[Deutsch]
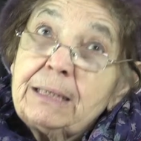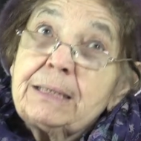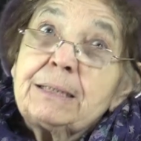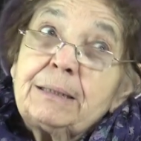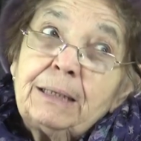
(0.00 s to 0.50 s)

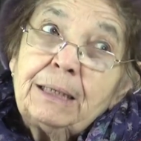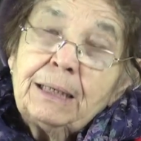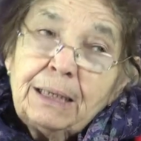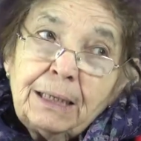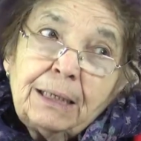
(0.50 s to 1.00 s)
ist
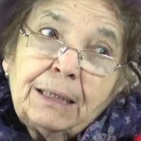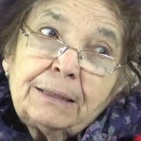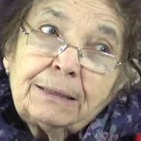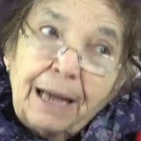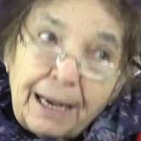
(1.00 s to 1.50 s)

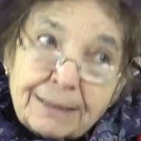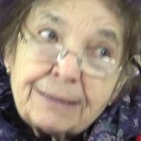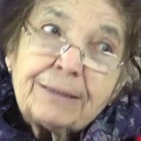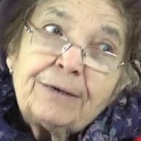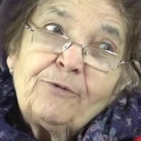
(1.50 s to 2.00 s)

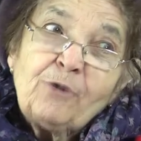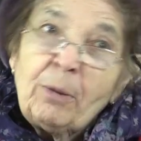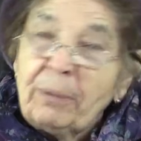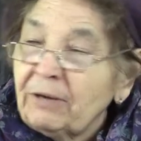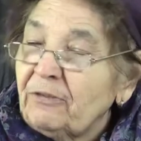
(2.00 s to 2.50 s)
das,
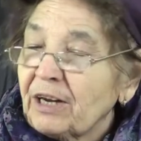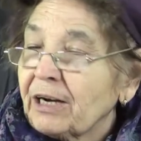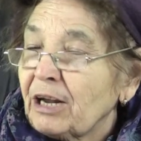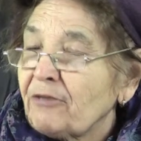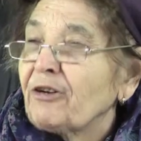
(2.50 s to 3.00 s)
wo man
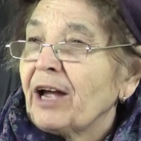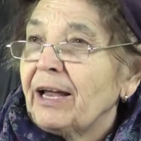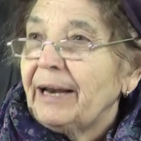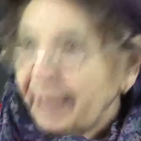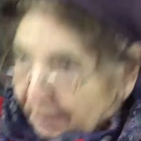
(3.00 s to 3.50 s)
wirklich
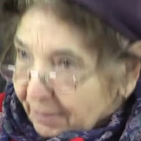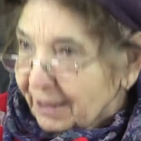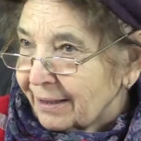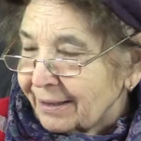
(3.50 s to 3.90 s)
frei lebt